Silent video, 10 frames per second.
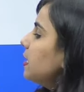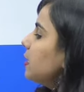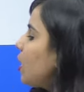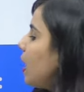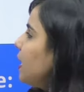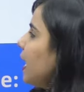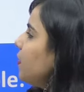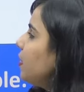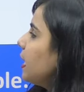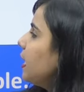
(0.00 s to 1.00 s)
सो so आप
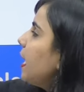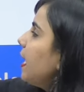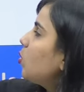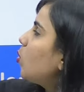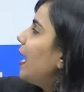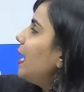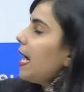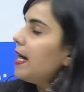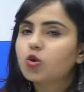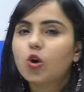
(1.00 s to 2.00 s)
ध्यान रखिएगा एनक्वायर्ड
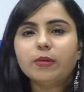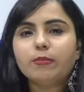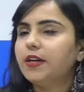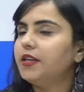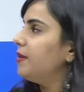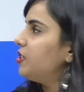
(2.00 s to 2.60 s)
आज और डिमांडेड